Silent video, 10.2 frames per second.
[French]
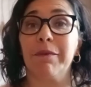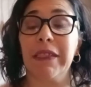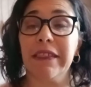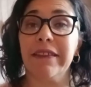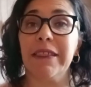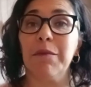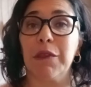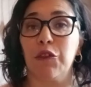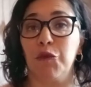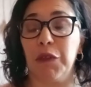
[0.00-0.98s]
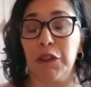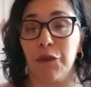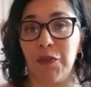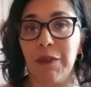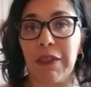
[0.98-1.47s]
glissime du mois
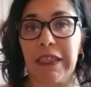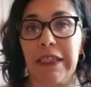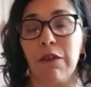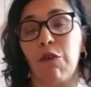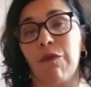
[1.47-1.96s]
de février.